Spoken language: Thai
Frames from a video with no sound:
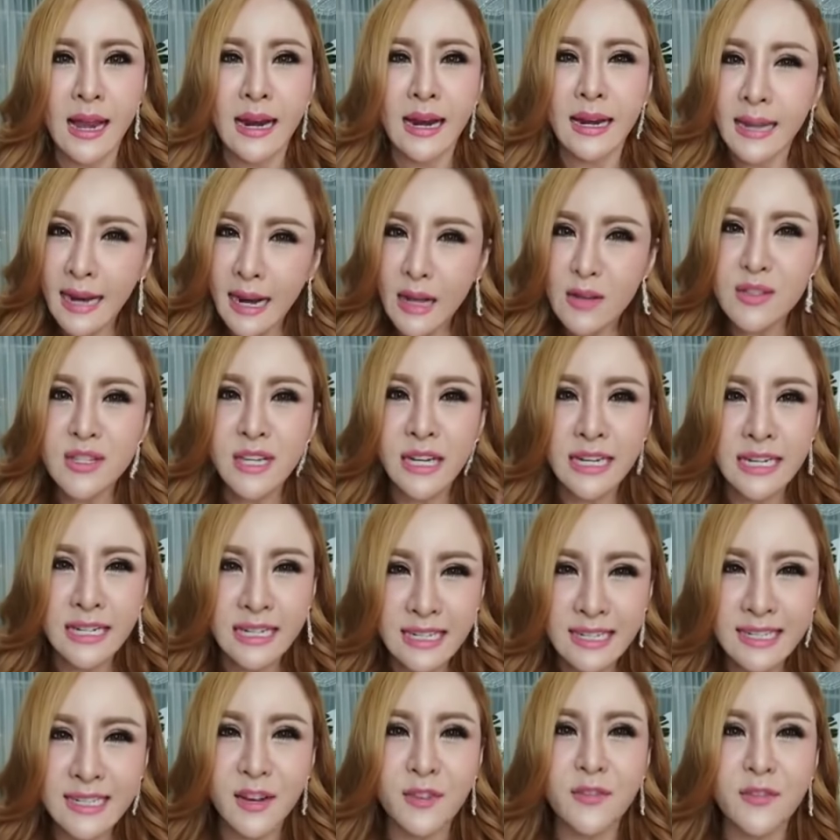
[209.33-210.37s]
และเราจะ
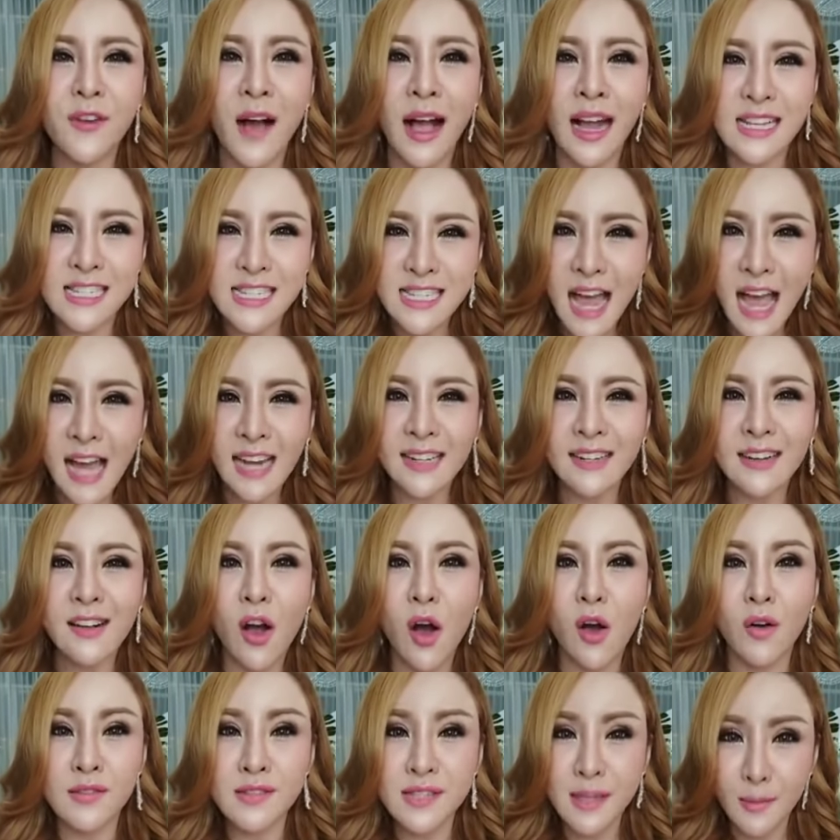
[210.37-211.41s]
ดึงฟังก์ชันข
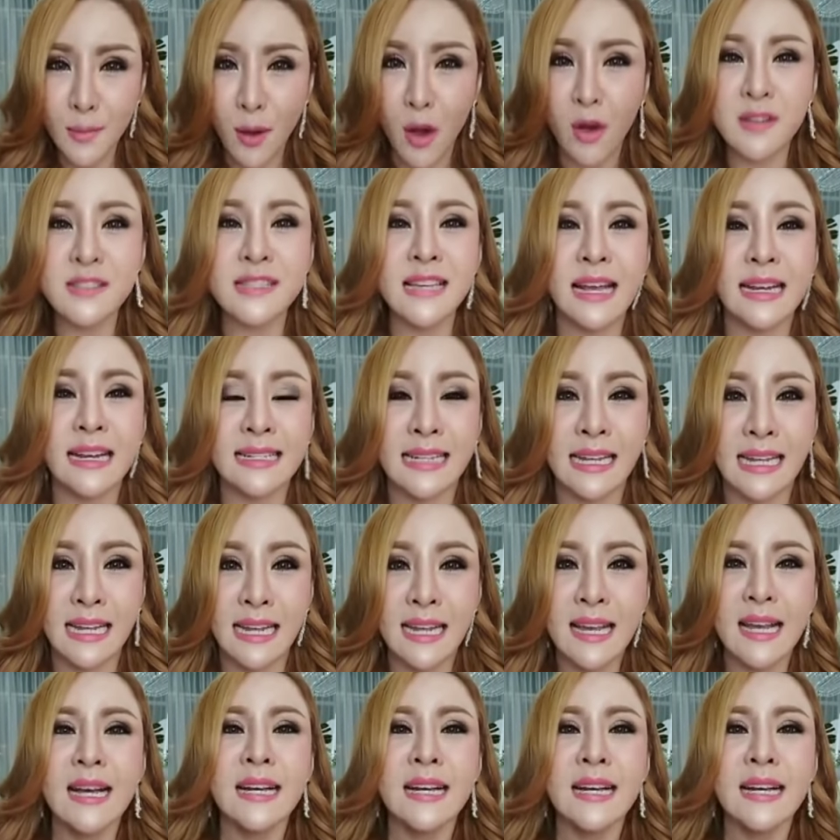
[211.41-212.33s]
องสมองเศรษฐี